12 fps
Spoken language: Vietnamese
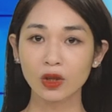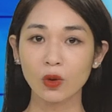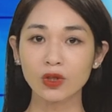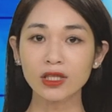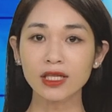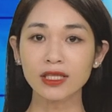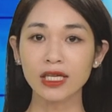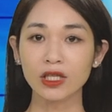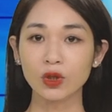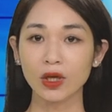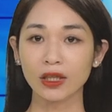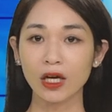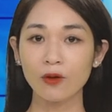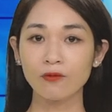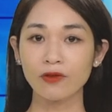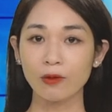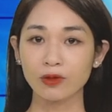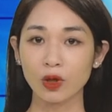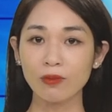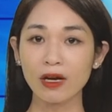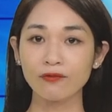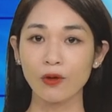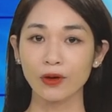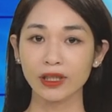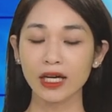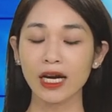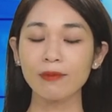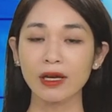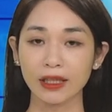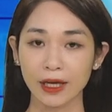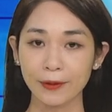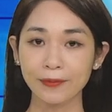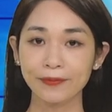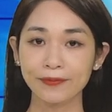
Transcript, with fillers: tổ chức chương trình truyền thông phòng chống bệnh phổi tắc nghẽn mạng tính.